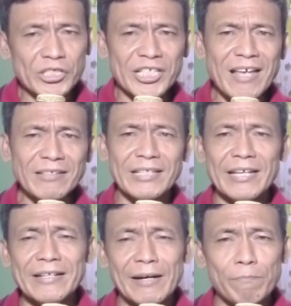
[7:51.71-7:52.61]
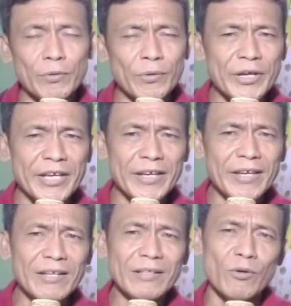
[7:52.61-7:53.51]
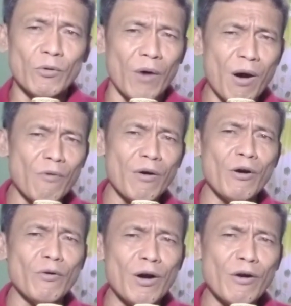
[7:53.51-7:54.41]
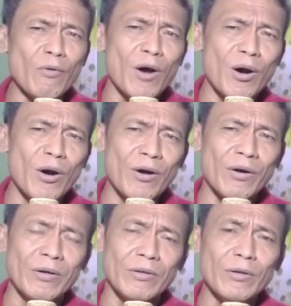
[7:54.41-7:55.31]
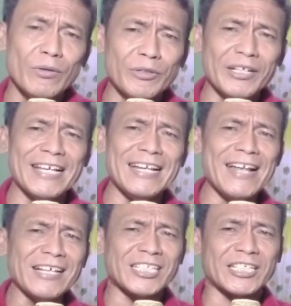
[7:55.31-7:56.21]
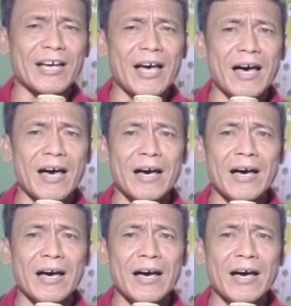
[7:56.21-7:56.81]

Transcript: sa kinabuhi Wow, wow, wow, wow, relax ka